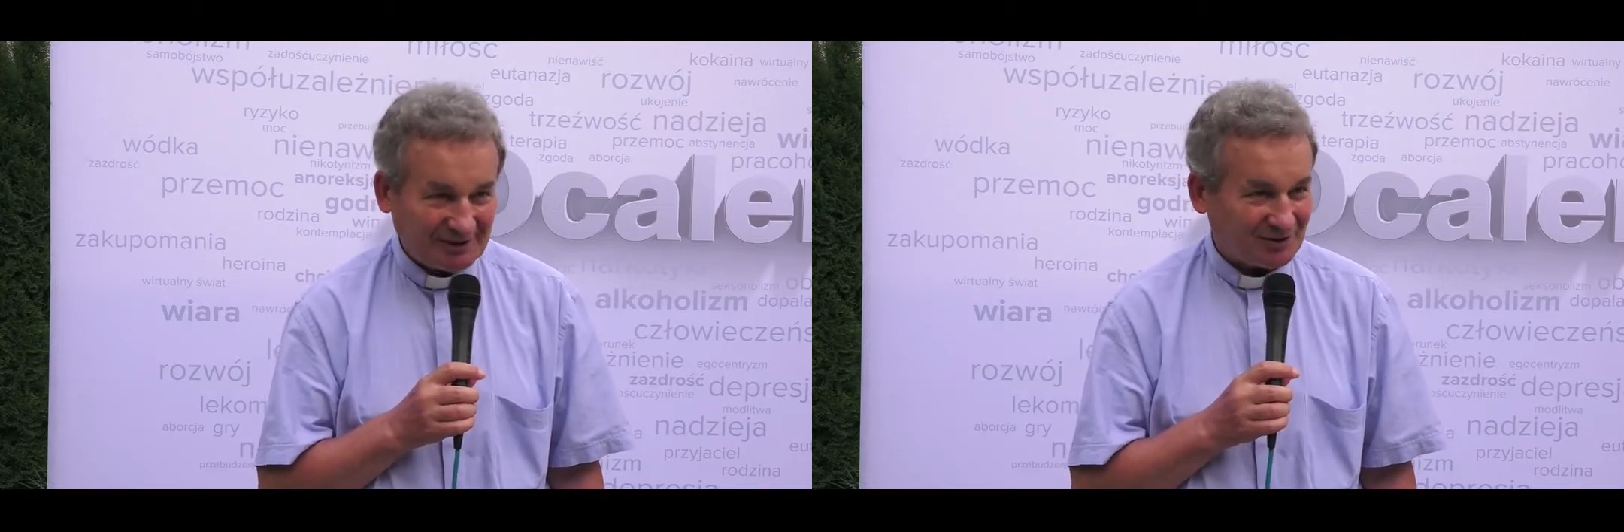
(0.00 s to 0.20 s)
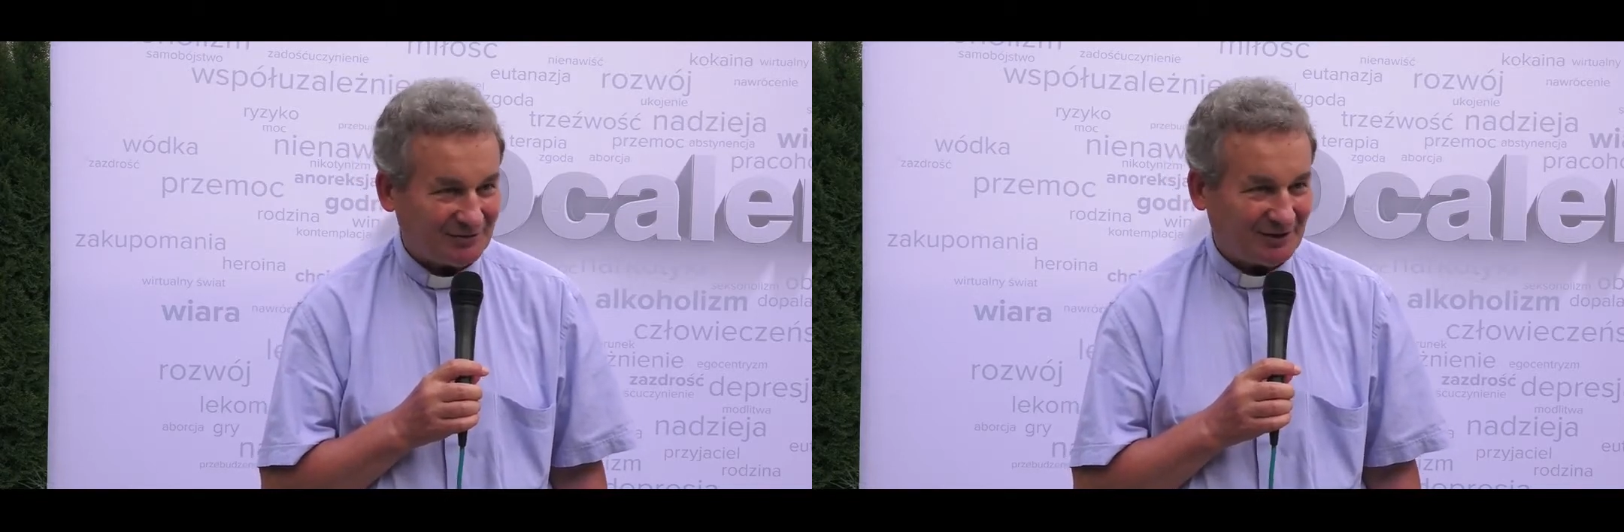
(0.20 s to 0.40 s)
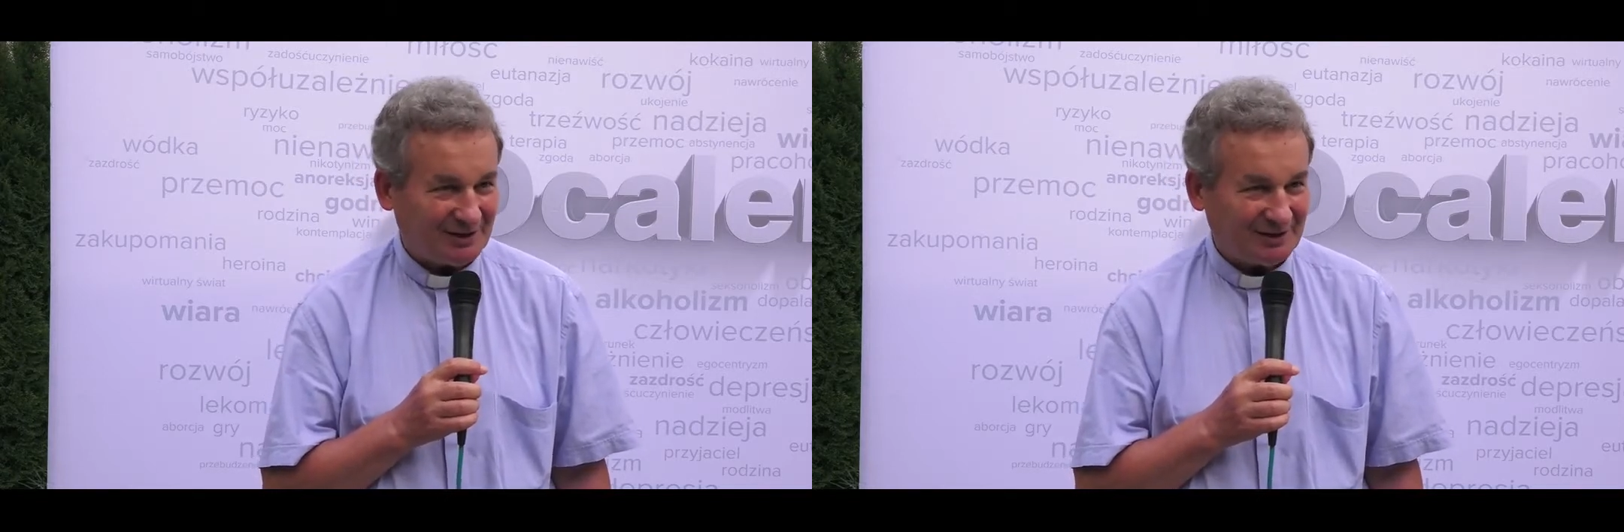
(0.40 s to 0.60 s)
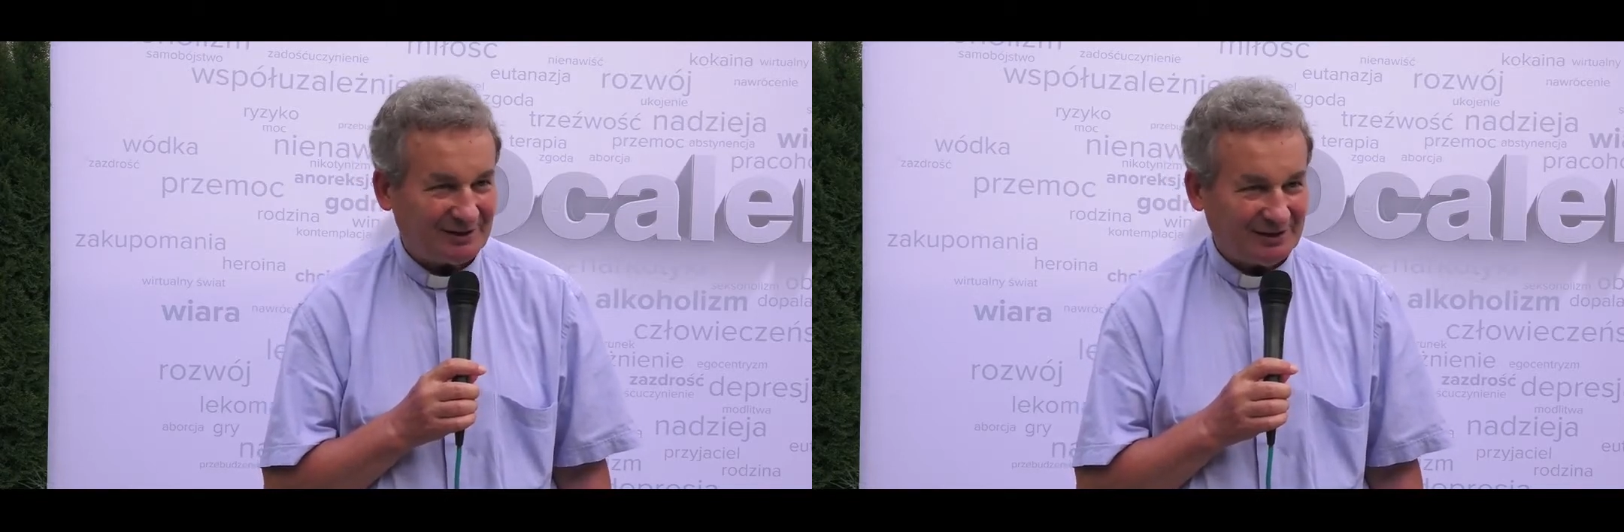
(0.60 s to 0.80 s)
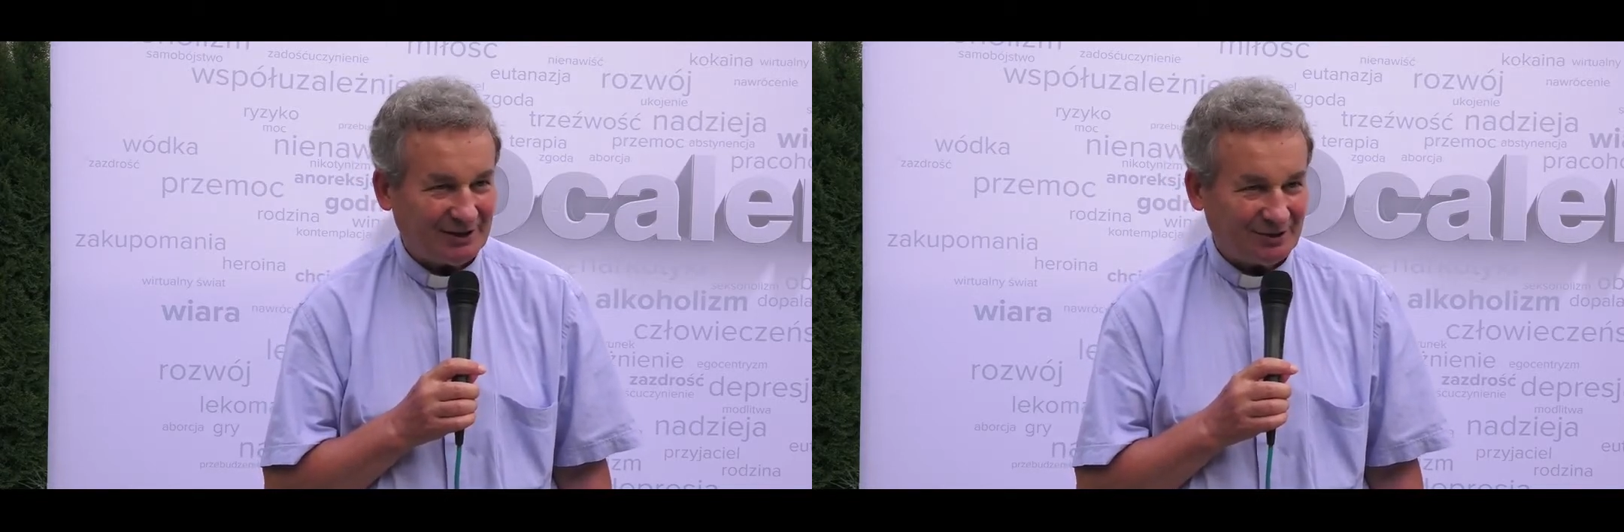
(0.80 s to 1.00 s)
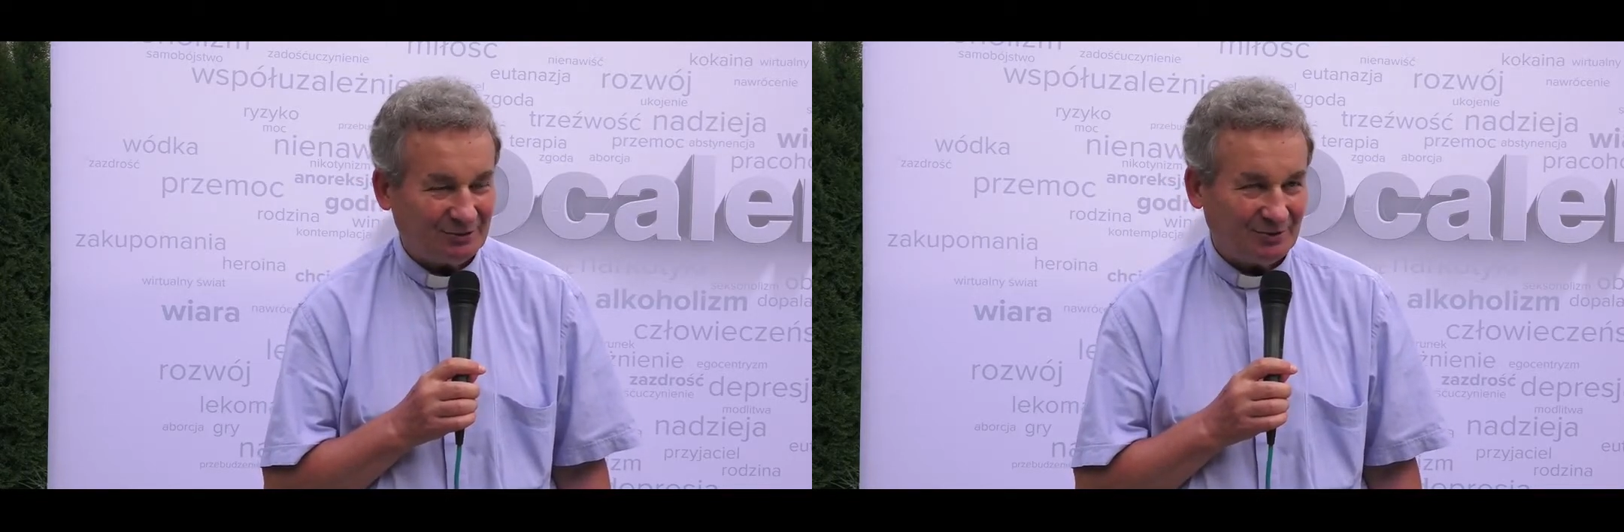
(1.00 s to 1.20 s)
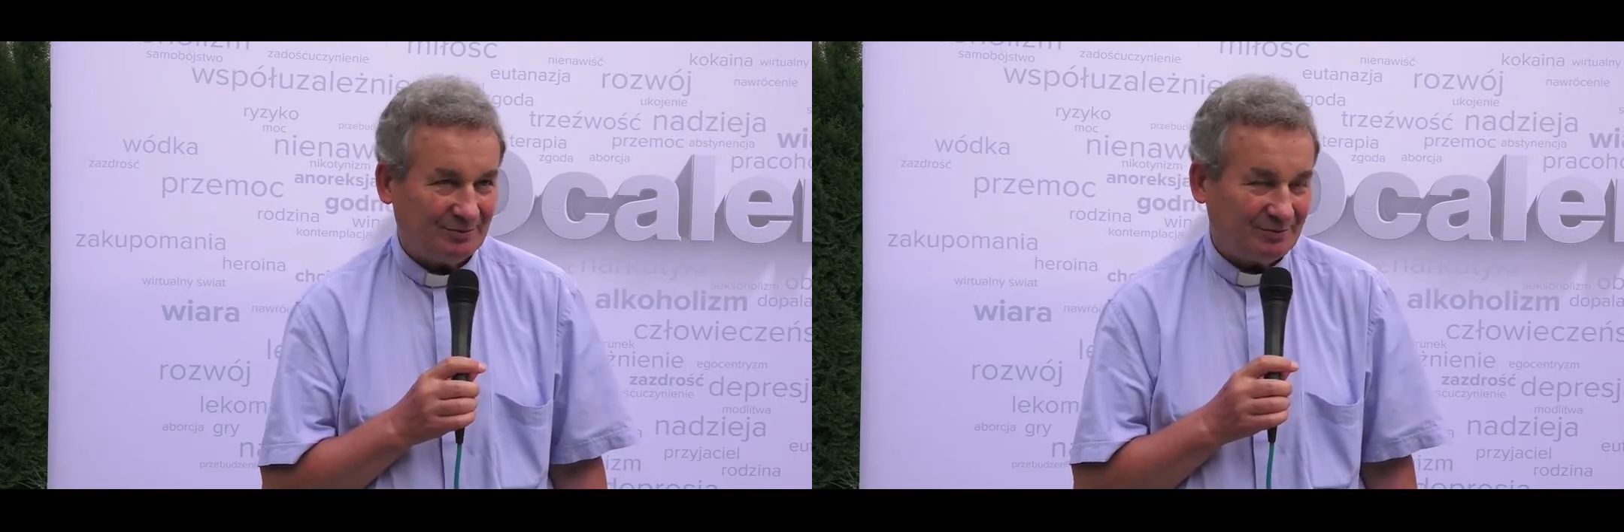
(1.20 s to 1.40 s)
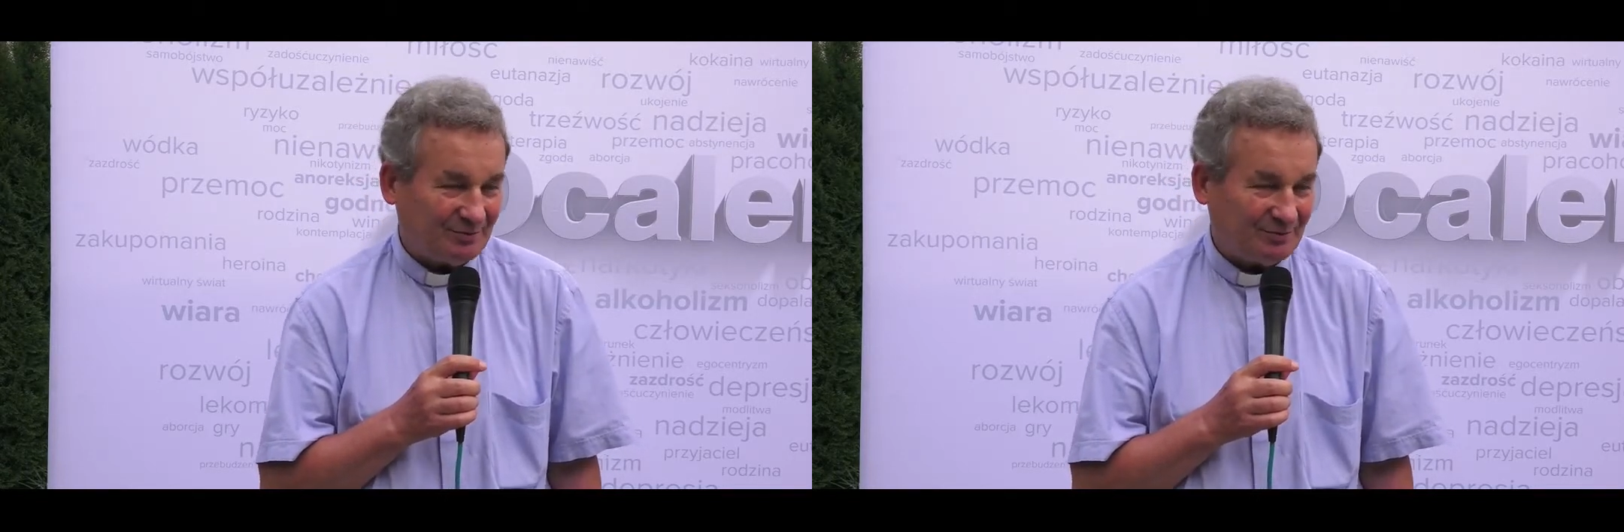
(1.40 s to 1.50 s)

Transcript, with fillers: też wiele dają i